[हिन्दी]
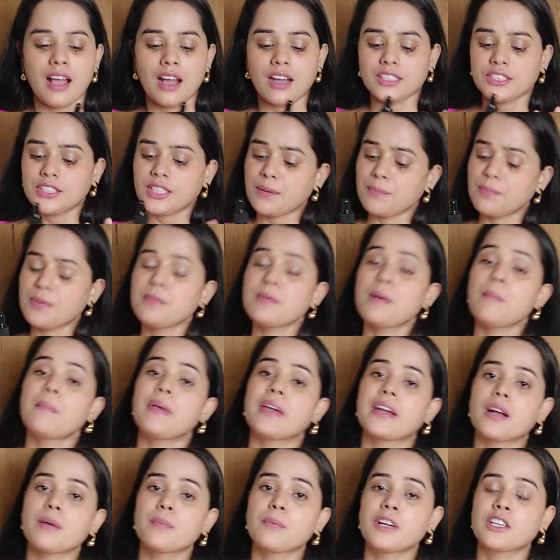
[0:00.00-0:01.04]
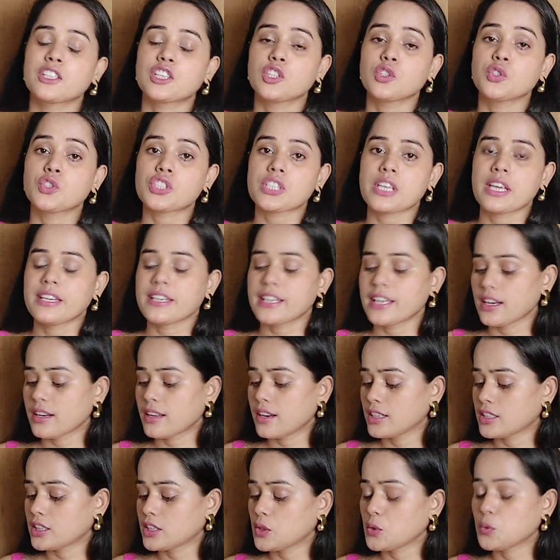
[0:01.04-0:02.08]
और जब भी मैं मेकअप करती हूँ स्किन केयर
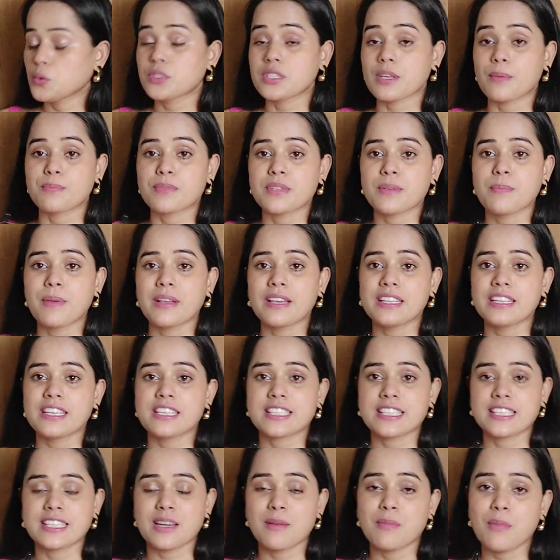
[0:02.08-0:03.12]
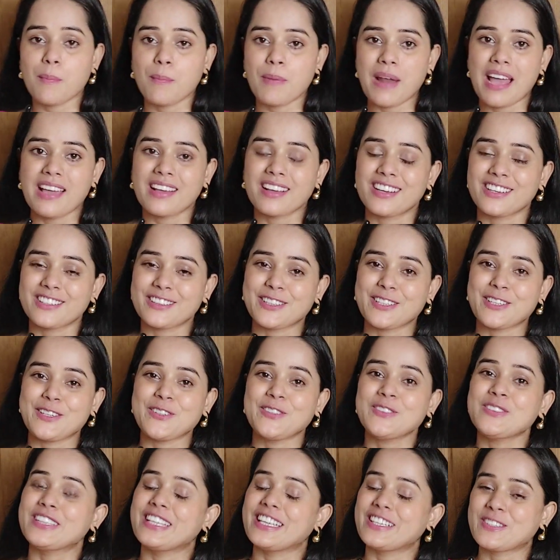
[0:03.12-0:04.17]
करती हूँ सबसे पहले ये सीरम अप्लाई करती
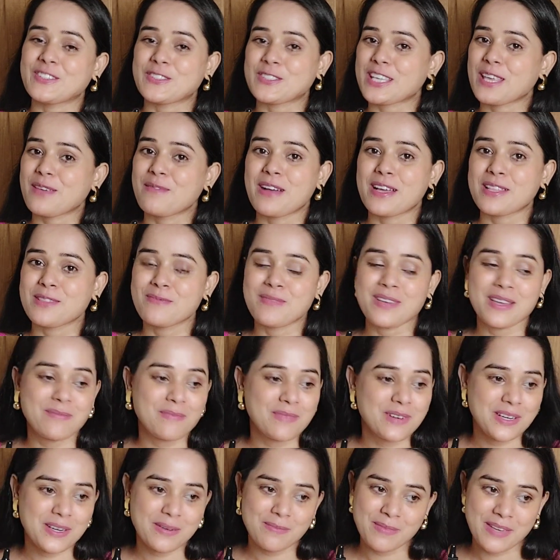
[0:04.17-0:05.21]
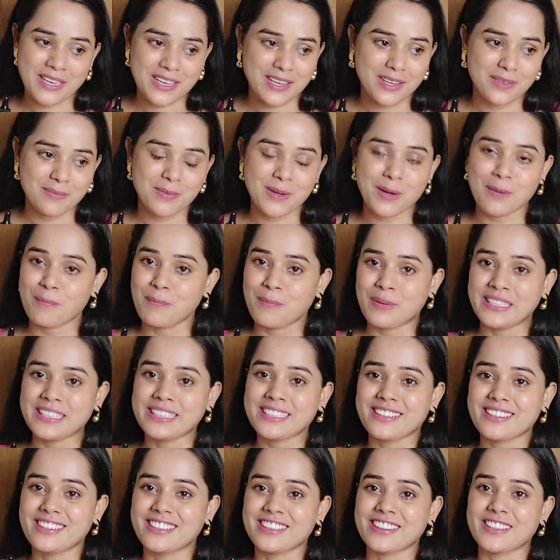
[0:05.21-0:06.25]
हूँ देन उसके बाद मैं अपना मेकअप
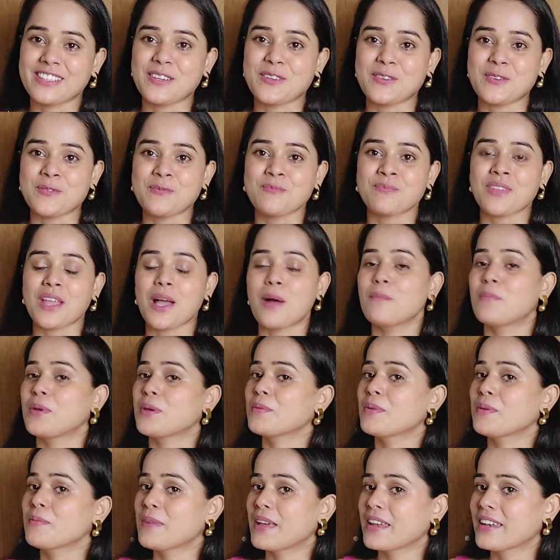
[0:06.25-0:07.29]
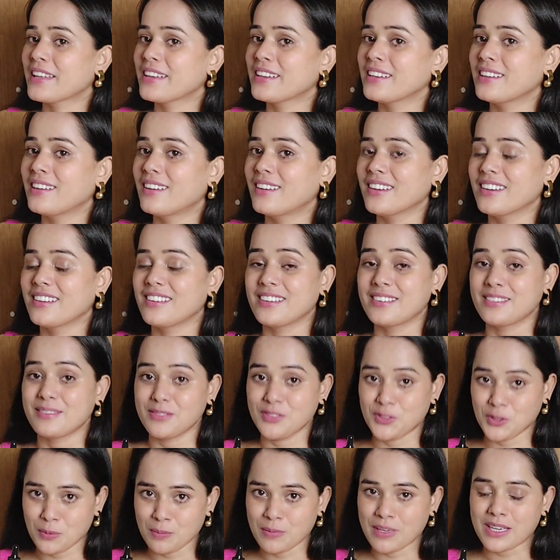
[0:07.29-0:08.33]
कंप्लीट करती हूँ अभी भी मैंने
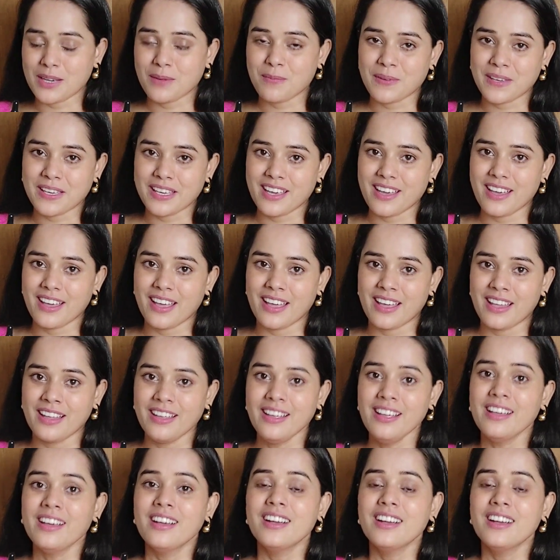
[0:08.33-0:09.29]
जो मेकअप किया है